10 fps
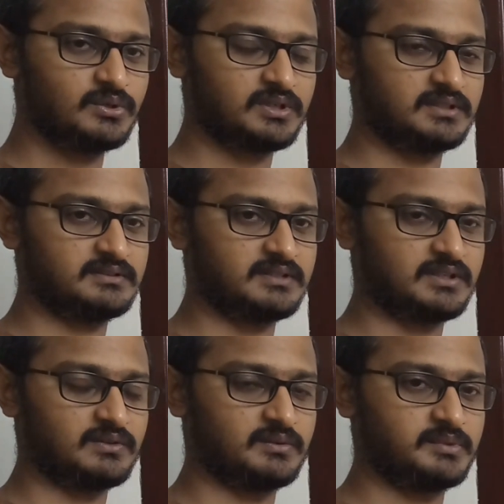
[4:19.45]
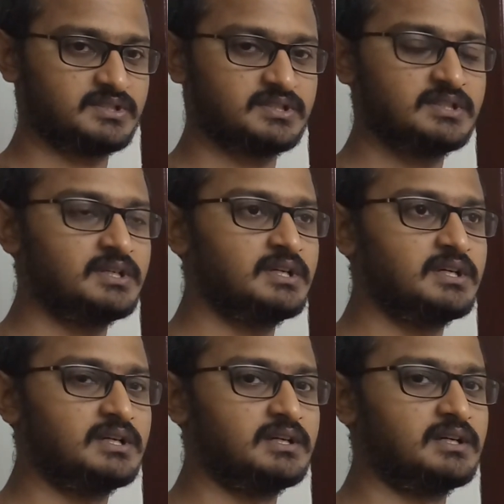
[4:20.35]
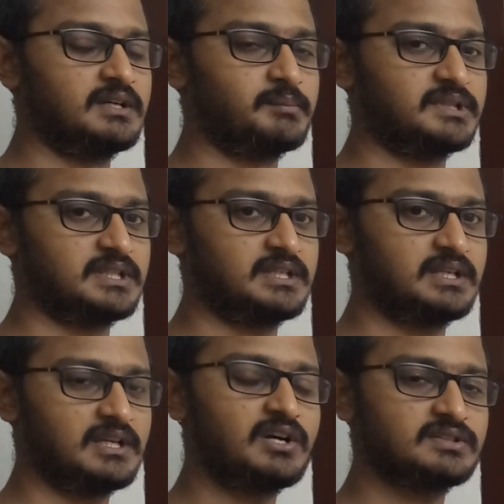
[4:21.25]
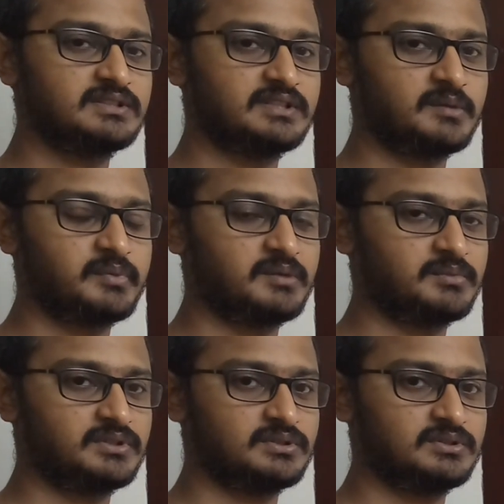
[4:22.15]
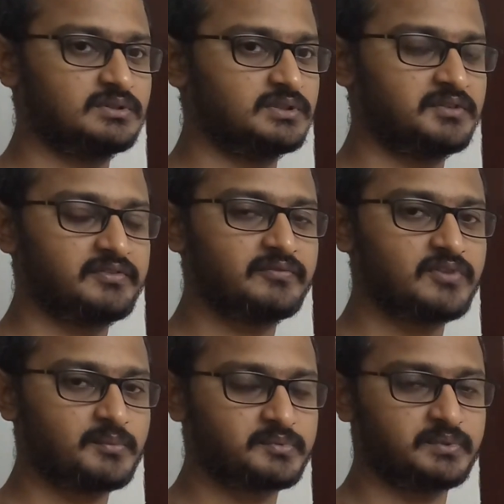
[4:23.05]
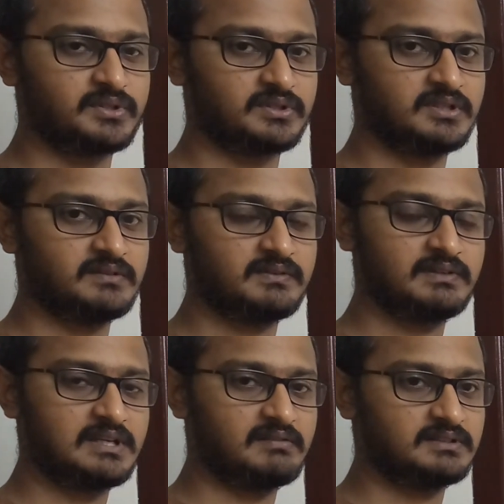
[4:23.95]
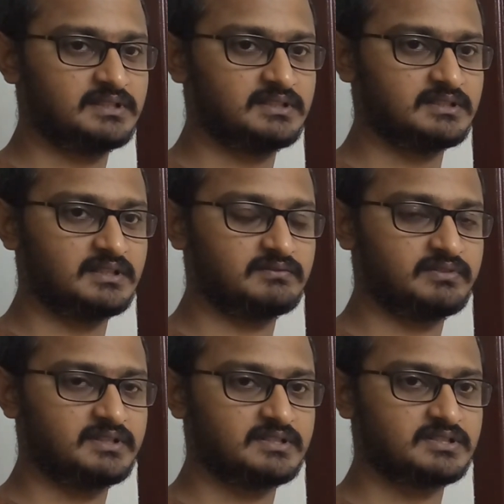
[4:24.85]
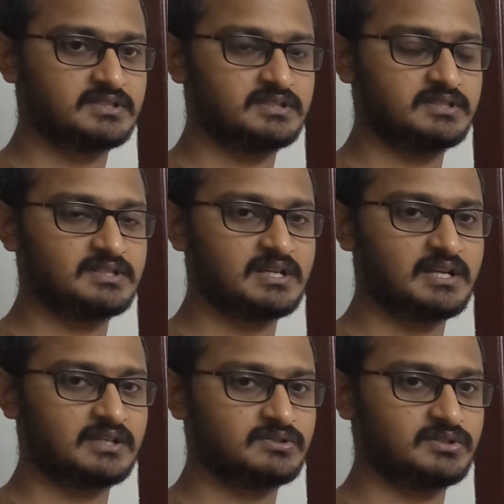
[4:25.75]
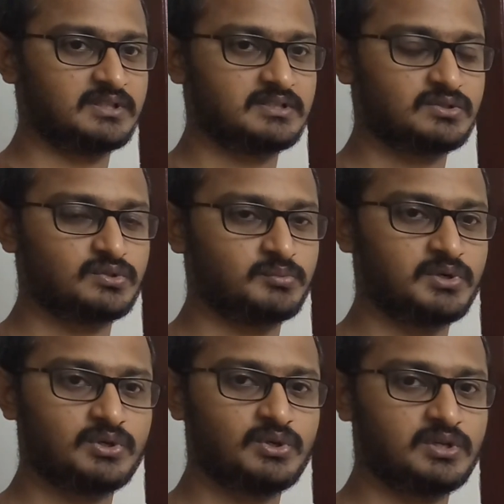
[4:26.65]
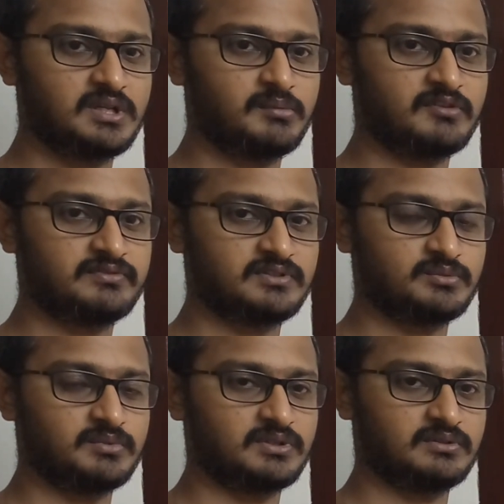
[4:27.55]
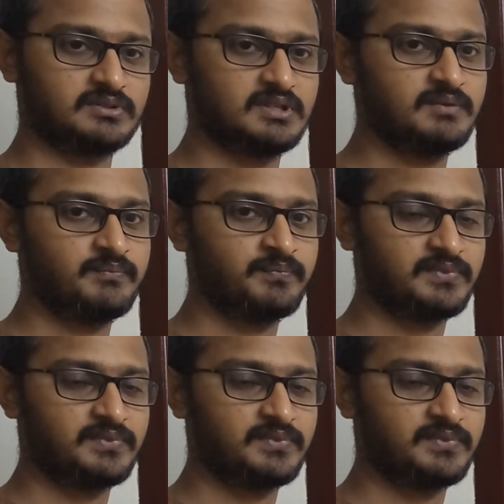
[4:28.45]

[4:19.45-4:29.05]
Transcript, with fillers: ஓகே தேங்க்யூ வெரி மச் பார்த்தீங்கன்னா லாஸ்ட் டாபிக் மட்டும் இன்னும் ஃப்ளிப் மட்டும் இருக்குது வி வில் கவர் தட் அண்ட் ஃபினிஷ் டிஜிட்டல் எலக்ட்ரானிக்ஸ் டுமாரோ ஆர் டே ஆஃப்டர் டுமாரோ ஓகே